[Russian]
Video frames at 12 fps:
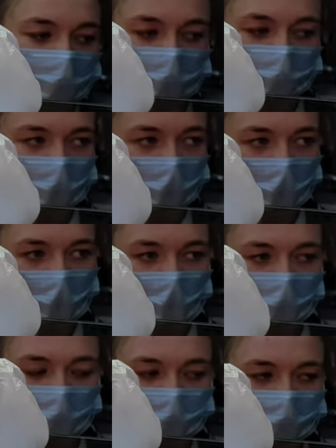Или
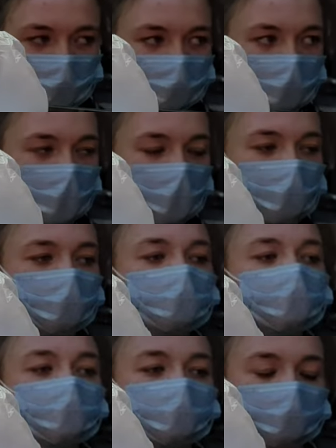полицию? Вы только сразу
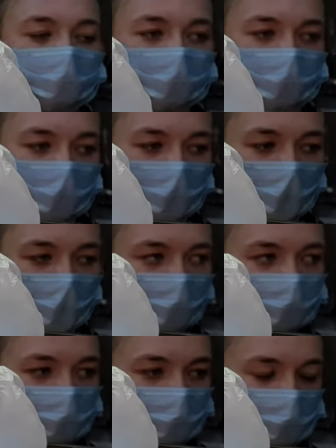уточняйте, потому что
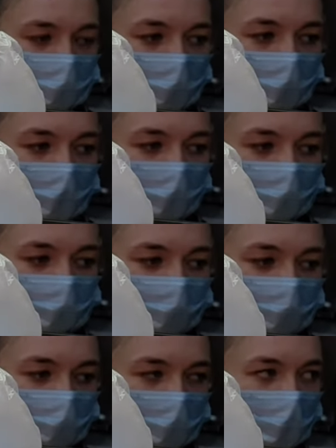охрана не решает никаких
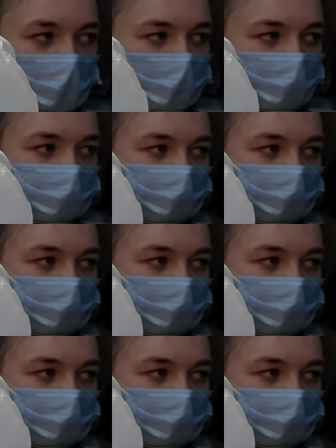вопросов.